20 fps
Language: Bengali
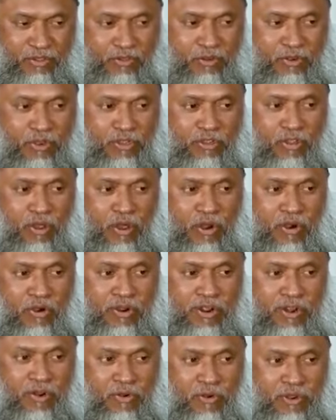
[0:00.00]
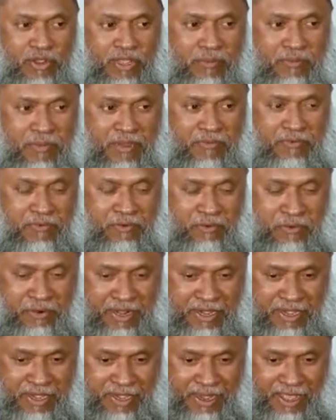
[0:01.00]
দুই ধরনের লোককে মাফ
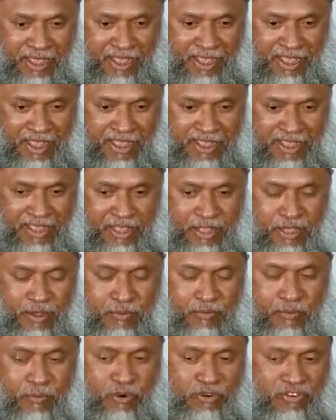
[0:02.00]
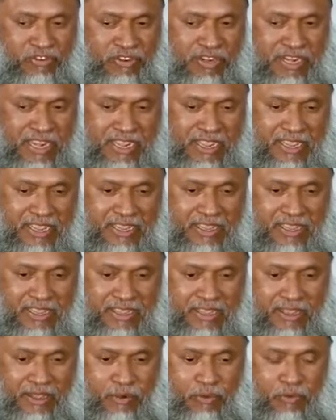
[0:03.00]
করেন না মুশরেক
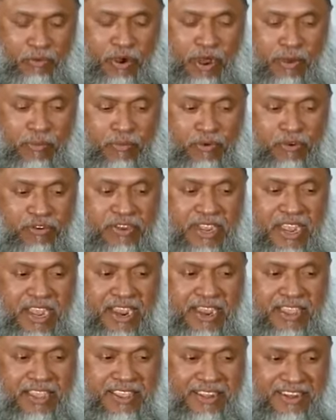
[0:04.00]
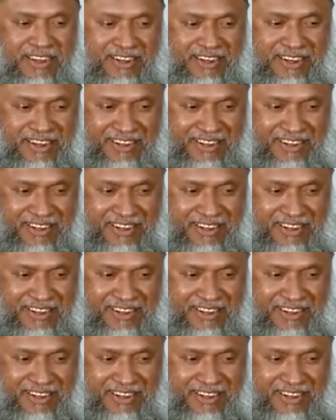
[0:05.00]
ওয়া মুসাহেন